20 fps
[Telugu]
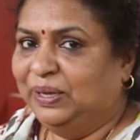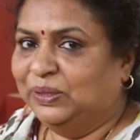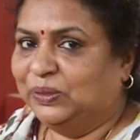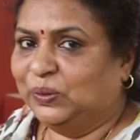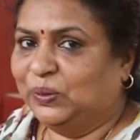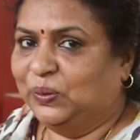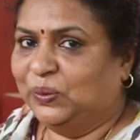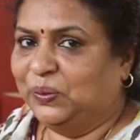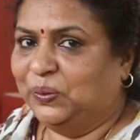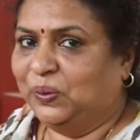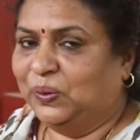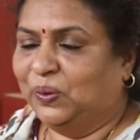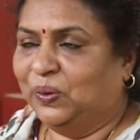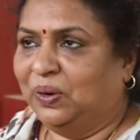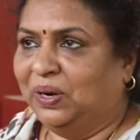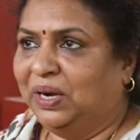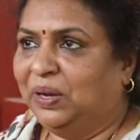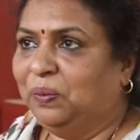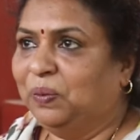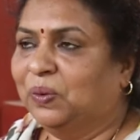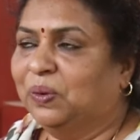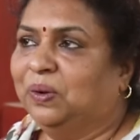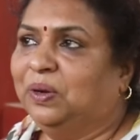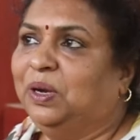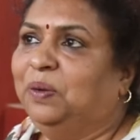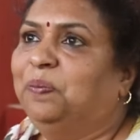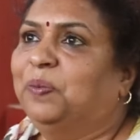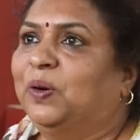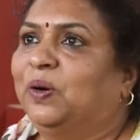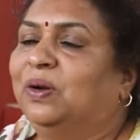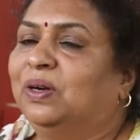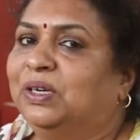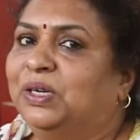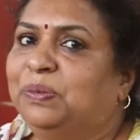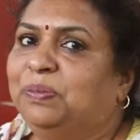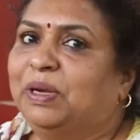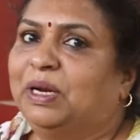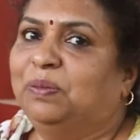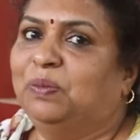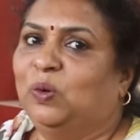సో అంటే ఒక్కొక్క
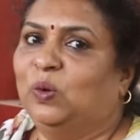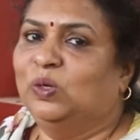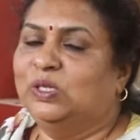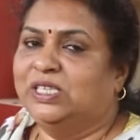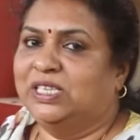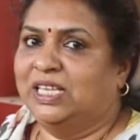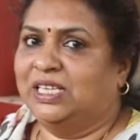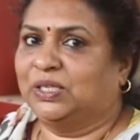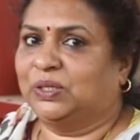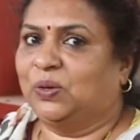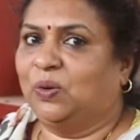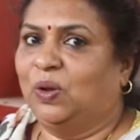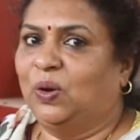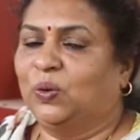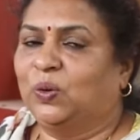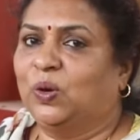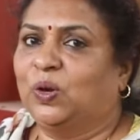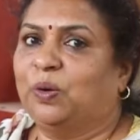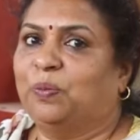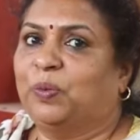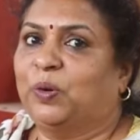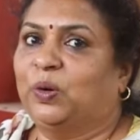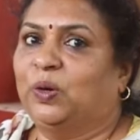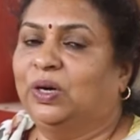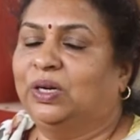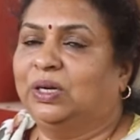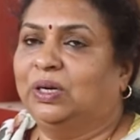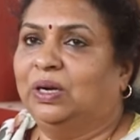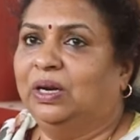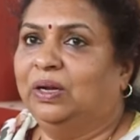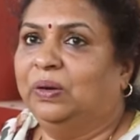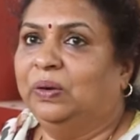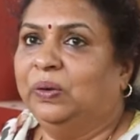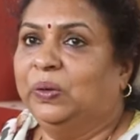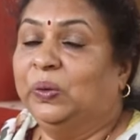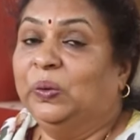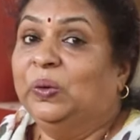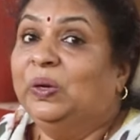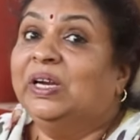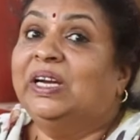ప్రోడక్ట్ మనం ఓన్ చేసుకోవాలి ఒక్కొక్క ప్రోడక్ట్లో
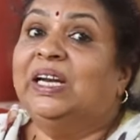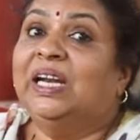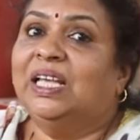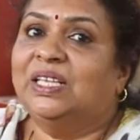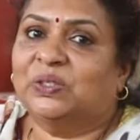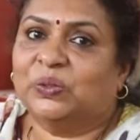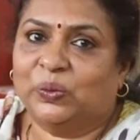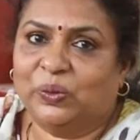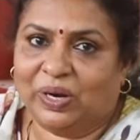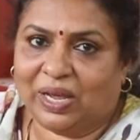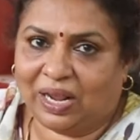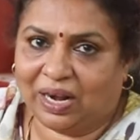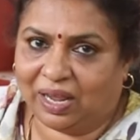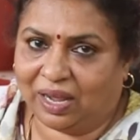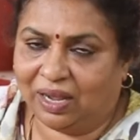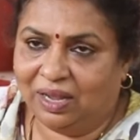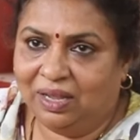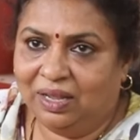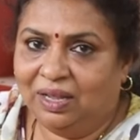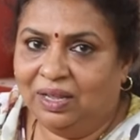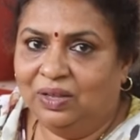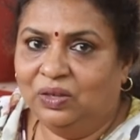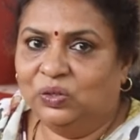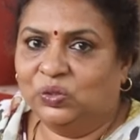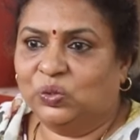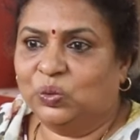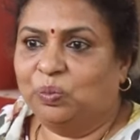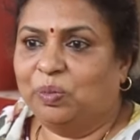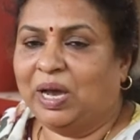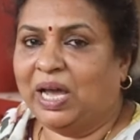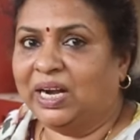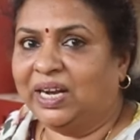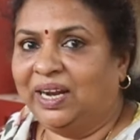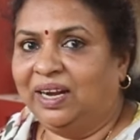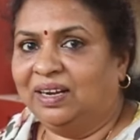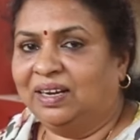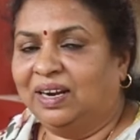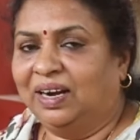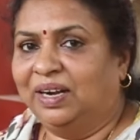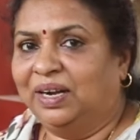యూనిక్నెస్ ఉండాలా సో
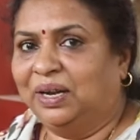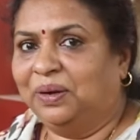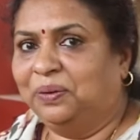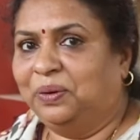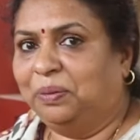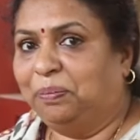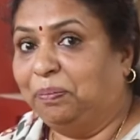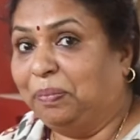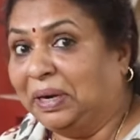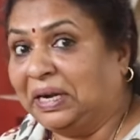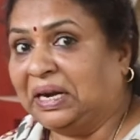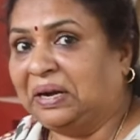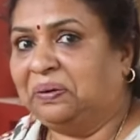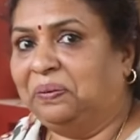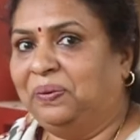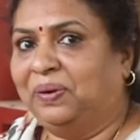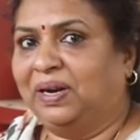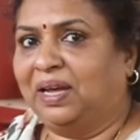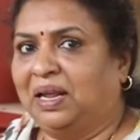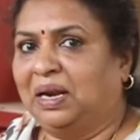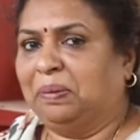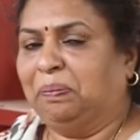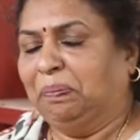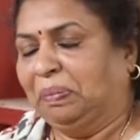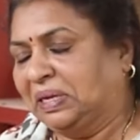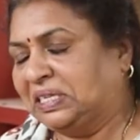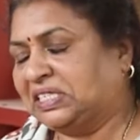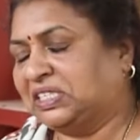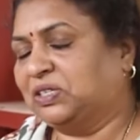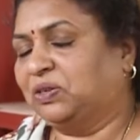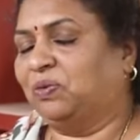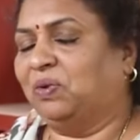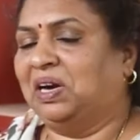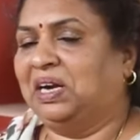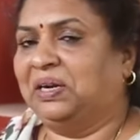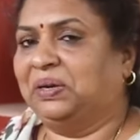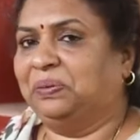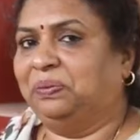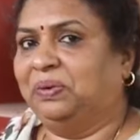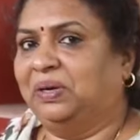మార్కెట్ కంటే కూడా బెటర్గా ఉండాలా బెస్ట్
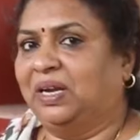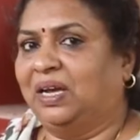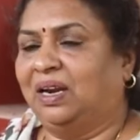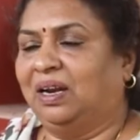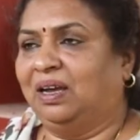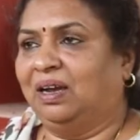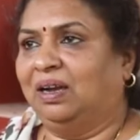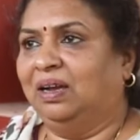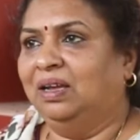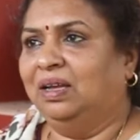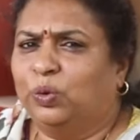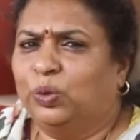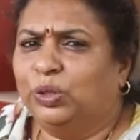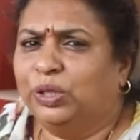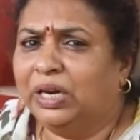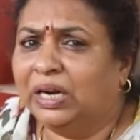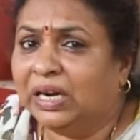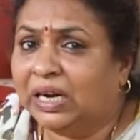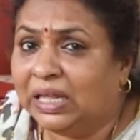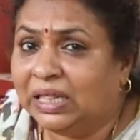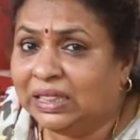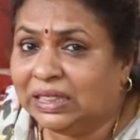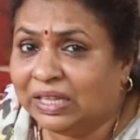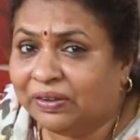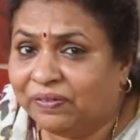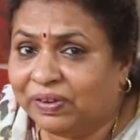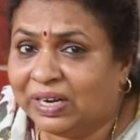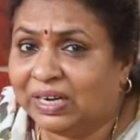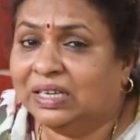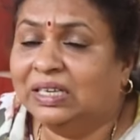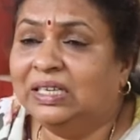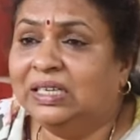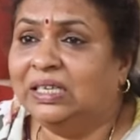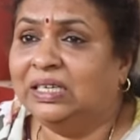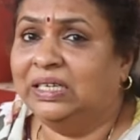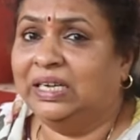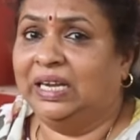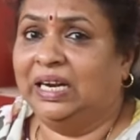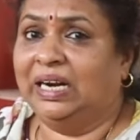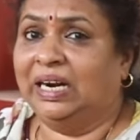క్వాలిటీ ఉండాలా కుదిరినంత వరకు
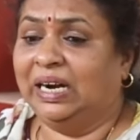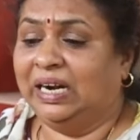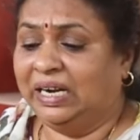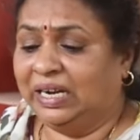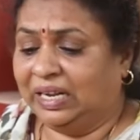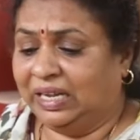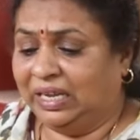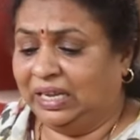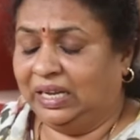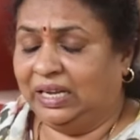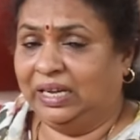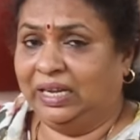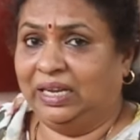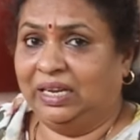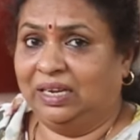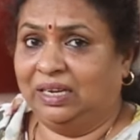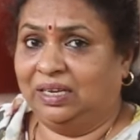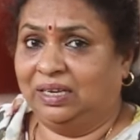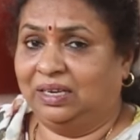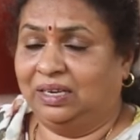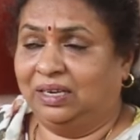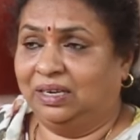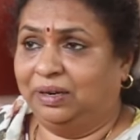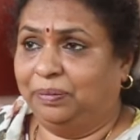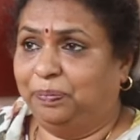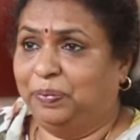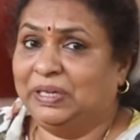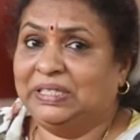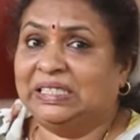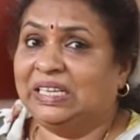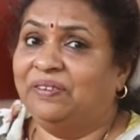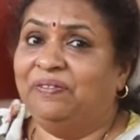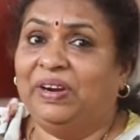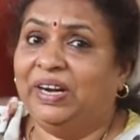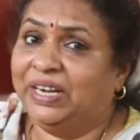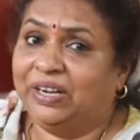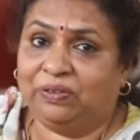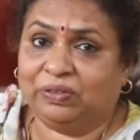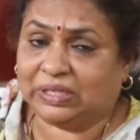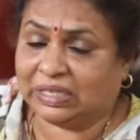ఎలాంటి
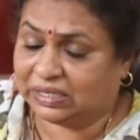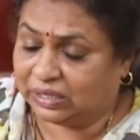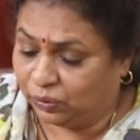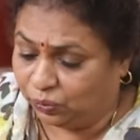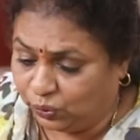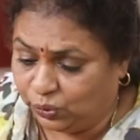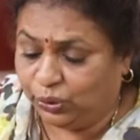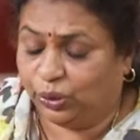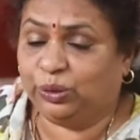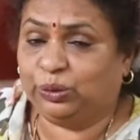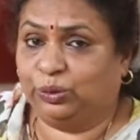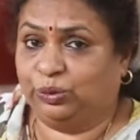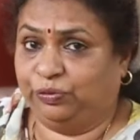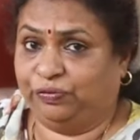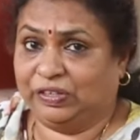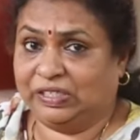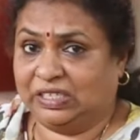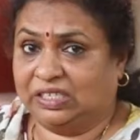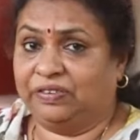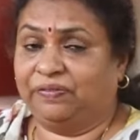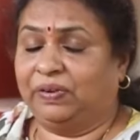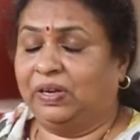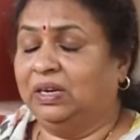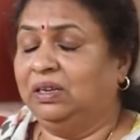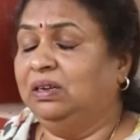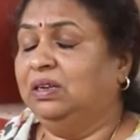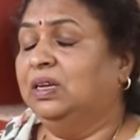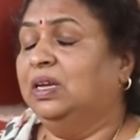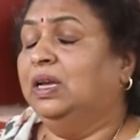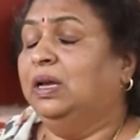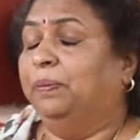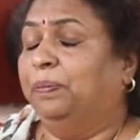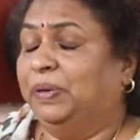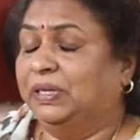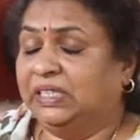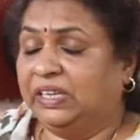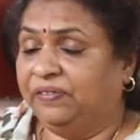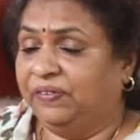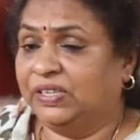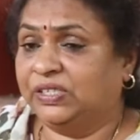ప్రిజర్వేటివ్స్ అసలు ఉండొద్దు ఫస్ట్ ఆఫ్ ఆల్
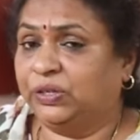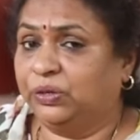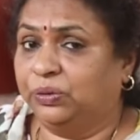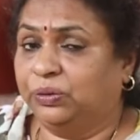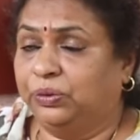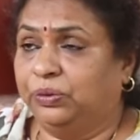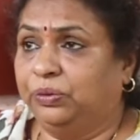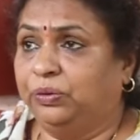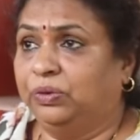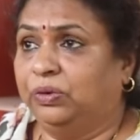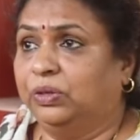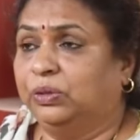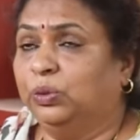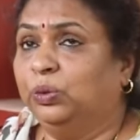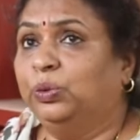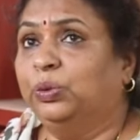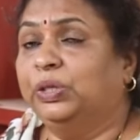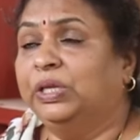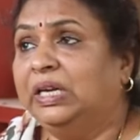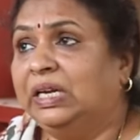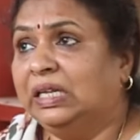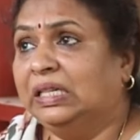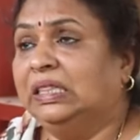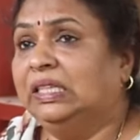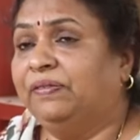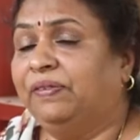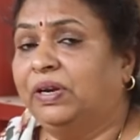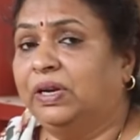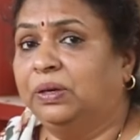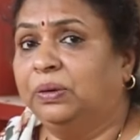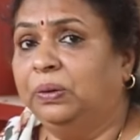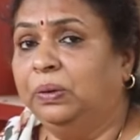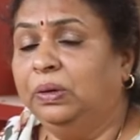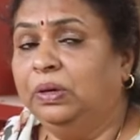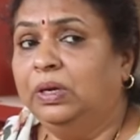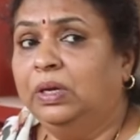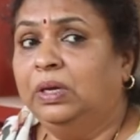ప్రిజర్వేటివ్ ఉండొద్దు కుదిరినంత వరకు